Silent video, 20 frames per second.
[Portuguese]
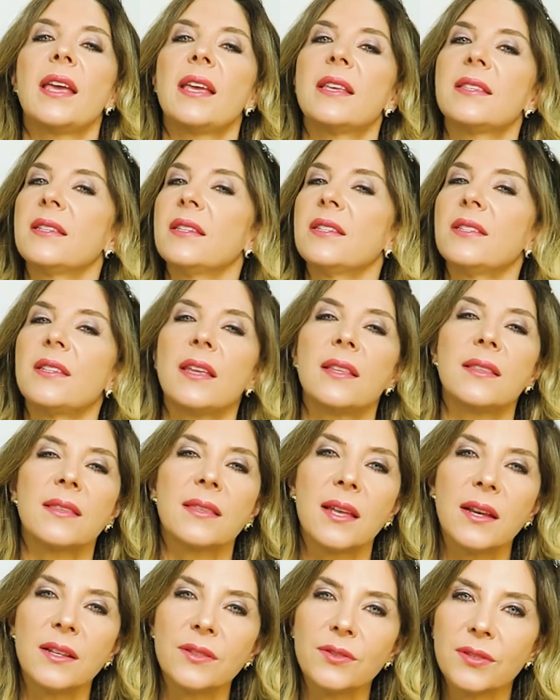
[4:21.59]
Existem
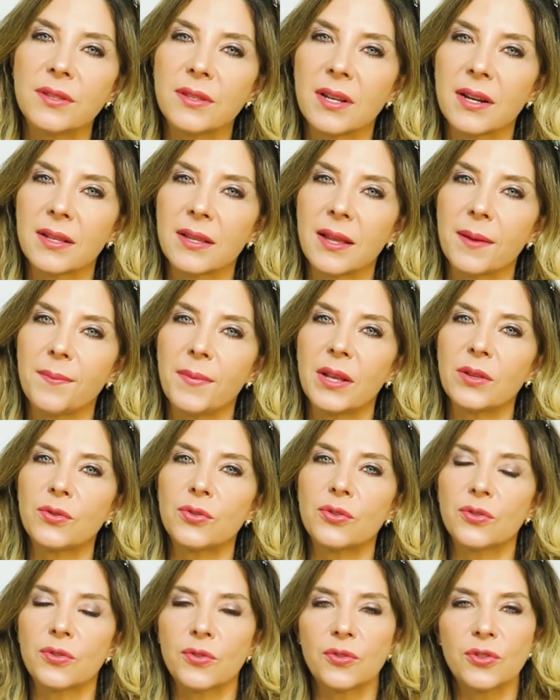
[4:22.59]
tantos tratamentos